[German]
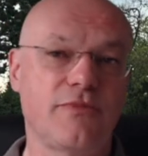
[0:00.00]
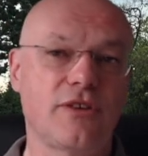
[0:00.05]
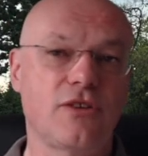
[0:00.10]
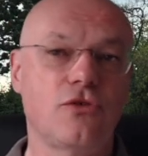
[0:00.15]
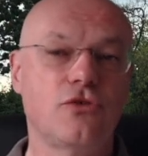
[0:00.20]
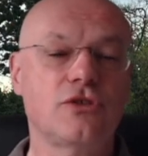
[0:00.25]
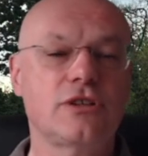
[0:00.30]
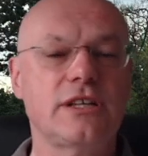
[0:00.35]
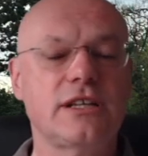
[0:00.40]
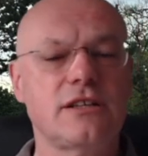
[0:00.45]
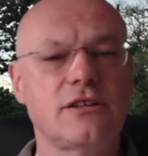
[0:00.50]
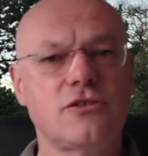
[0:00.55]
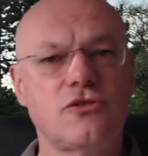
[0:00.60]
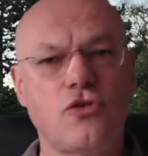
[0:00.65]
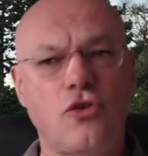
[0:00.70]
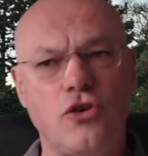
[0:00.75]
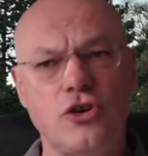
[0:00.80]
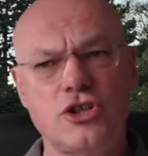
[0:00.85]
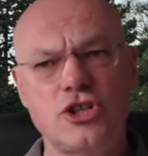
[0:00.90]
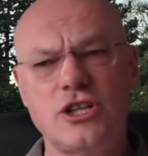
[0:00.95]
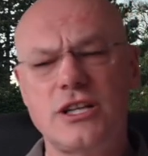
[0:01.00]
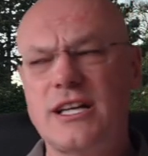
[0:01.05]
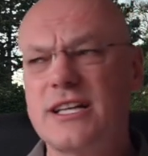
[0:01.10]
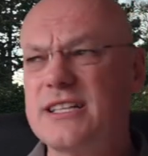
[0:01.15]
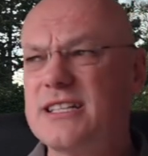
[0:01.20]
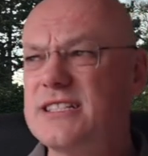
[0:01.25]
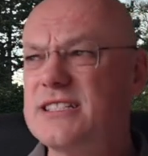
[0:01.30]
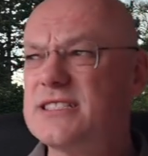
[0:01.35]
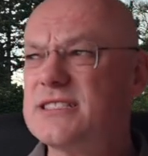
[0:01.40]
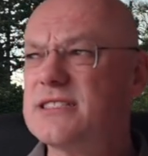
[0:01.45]
Und in
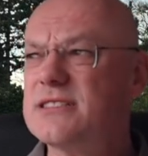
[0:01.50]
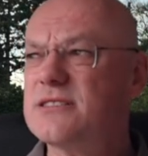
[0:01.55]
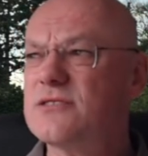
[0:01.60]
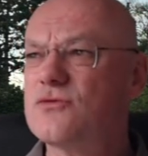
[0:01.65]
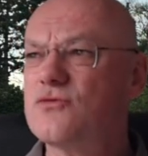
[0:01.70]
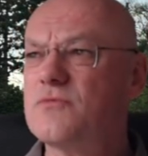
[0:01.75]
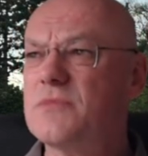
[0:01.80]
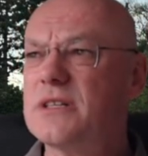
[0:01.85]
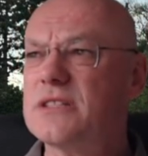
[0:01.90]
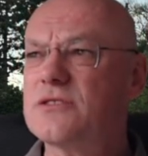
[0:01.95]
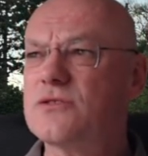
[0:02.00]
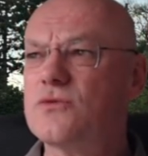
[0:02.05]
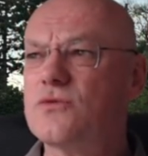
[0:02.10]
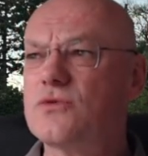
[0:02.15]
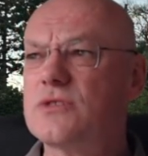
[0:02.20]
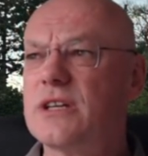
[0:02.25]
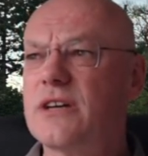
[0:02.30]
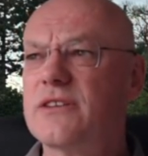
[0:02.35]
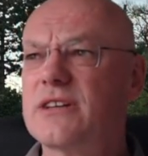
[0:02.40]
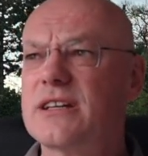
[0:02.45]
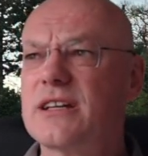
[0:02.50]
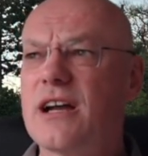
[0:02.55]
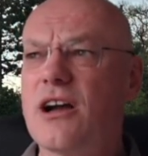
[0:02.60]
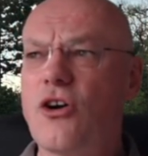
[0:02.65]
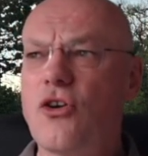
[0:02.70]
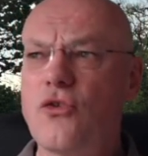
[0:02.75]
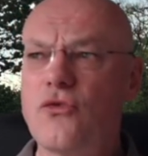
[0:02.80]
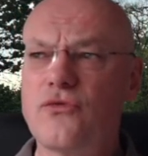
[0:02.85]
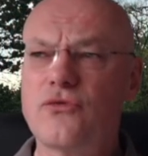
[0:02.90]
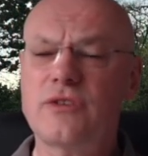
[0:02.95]
Deutschland ist das nun mal so, da
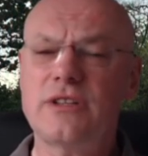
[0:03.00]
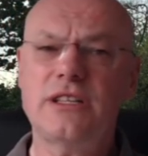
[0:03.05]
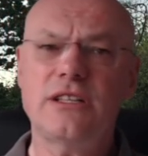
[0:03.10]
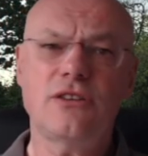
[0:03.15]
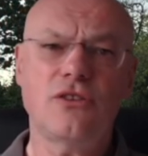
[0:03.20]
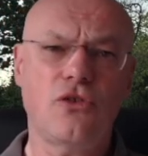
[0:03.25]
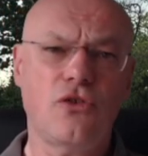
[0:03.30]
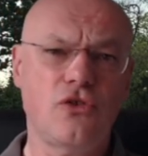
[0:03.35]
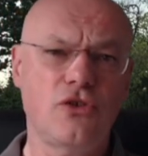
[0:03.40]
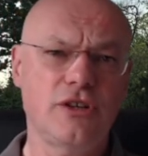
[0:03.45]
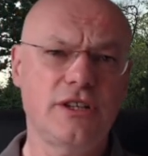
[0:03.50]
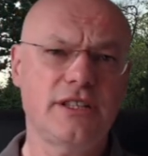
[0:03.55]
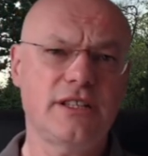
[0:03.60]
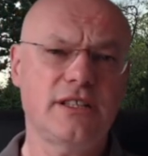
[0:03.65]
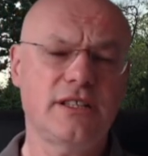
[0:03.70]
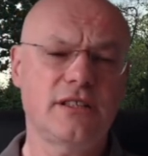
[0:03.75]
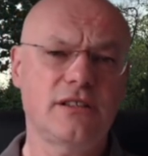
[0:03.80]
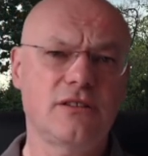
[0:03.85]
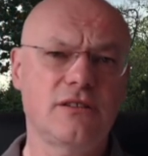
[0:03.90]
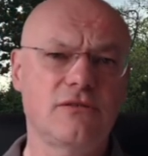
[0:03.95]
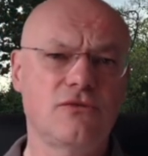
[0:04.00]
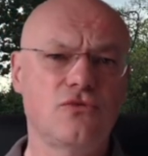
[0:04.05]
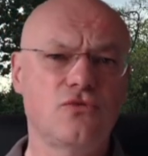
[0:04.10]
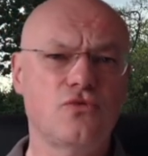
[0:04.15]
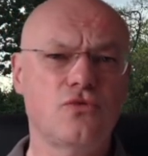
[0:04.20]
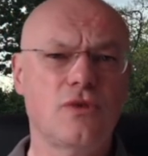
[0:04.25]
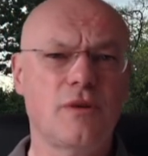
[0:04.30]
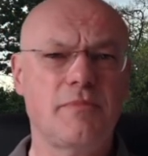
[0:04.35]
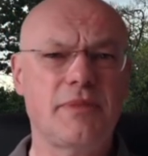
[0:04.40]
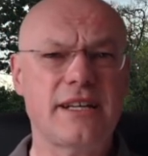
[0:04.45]
kaufen die Leute
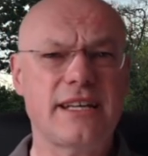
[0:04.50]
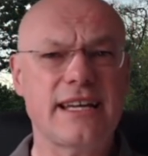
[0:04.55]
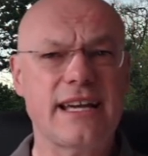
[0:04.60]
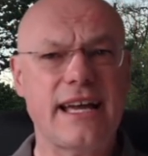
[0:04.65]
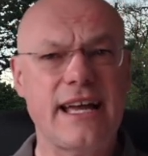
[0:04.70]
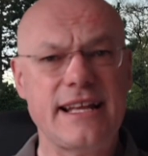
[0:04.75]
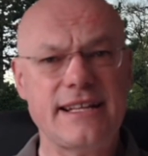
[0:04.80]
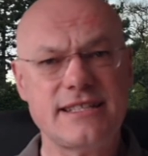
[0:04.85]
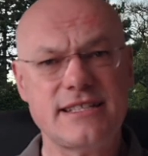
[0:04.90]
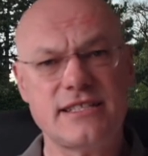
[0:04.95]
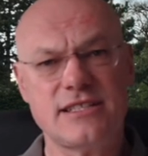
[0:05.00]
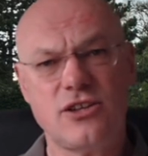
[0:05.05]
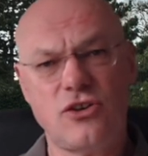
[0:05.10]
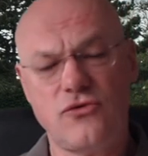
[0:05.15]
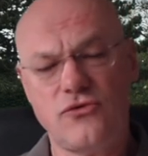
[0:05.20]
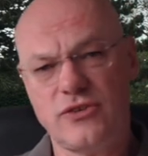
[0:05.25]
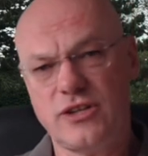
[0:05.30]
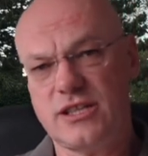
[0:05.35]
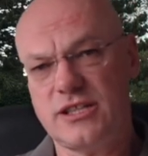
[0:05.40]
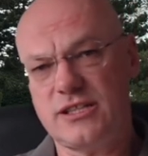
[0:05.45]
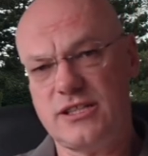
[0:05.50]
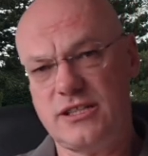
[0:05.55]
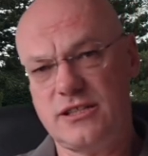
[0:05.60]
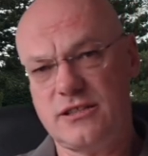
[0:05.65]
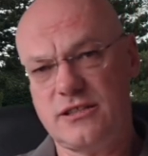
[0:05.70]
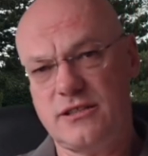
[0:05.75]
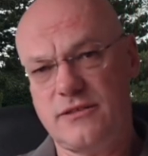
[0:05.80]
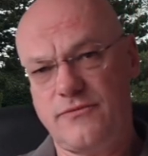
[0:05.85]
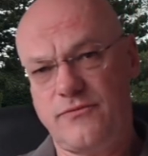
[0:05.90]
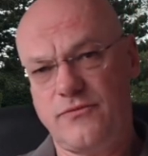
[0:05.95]
nur begrenzt auf
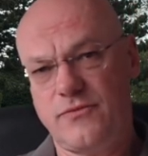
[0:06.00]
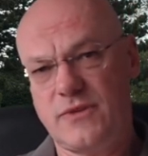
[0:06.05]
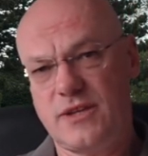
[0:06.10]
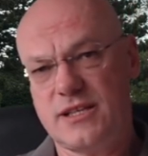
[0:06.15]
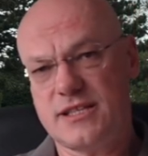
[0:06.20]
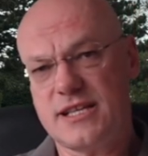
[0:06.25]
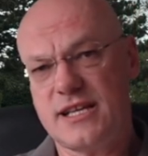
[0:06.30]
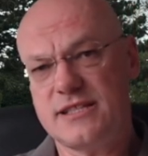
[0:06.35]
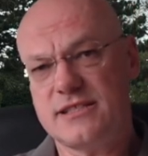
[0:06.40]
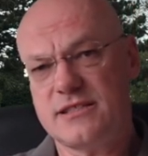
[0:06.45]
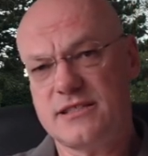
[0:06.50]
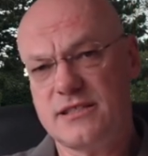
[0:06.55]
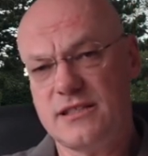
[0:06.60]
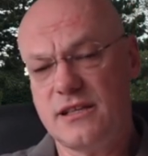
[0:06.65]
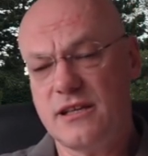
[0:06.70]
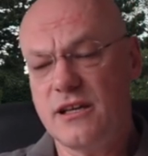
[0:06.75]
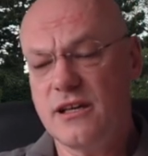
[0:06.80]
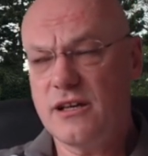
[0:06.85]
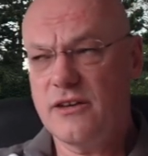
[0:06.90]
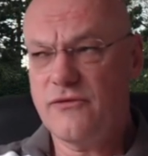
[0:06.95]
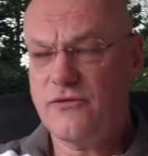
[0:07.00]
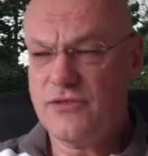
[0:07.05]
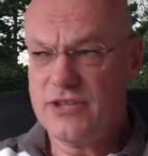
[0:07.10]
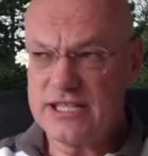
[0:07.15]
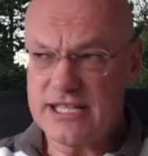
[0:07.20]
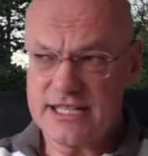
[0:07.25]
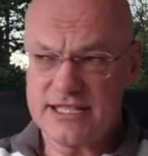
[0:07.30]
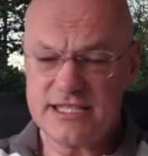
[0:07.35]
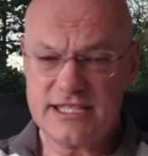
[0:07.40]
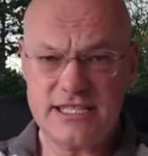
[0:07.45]
Kredit. Das heißt, sie
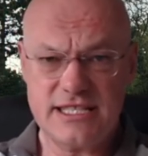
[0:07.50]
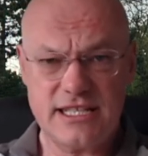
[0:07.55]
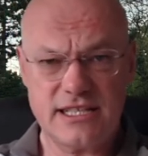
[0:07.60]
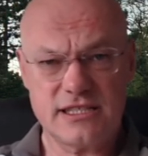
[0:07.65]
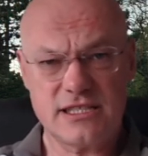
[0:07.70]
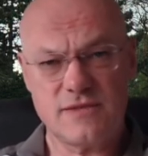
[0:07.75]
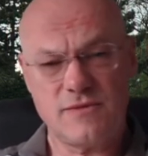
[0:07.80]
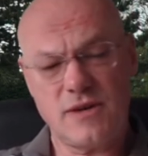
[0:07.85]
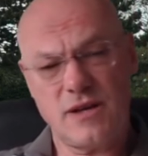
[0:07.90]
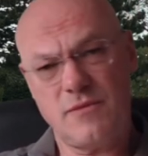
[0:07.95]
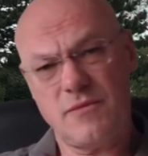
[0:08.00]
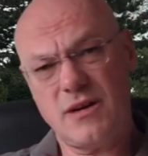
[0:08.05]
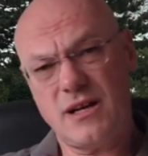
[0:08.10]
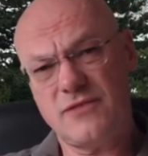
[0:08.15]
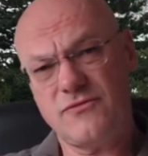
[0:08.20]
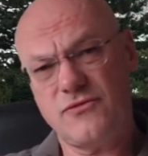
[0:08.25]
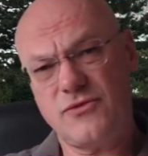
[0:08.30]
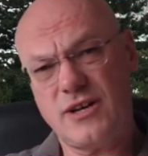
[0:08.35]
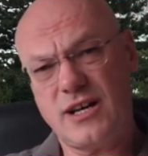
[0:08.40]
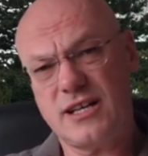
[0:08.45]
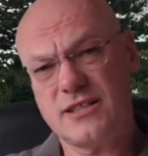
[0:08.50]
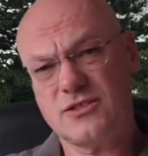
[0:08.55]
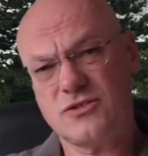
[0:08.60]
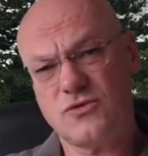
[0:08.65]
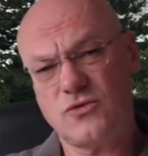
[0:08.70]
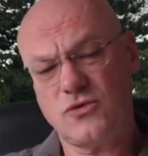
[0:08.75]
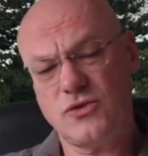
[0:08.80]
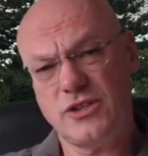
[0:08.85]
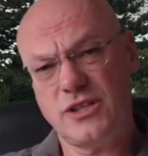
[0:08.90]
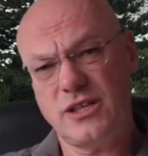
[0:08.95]
finanzieren zwar mal ein
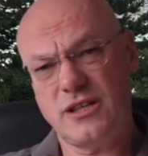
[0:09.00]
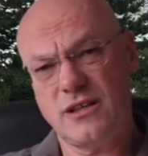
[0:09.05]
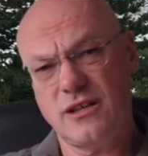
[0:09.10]
Fahrzeug,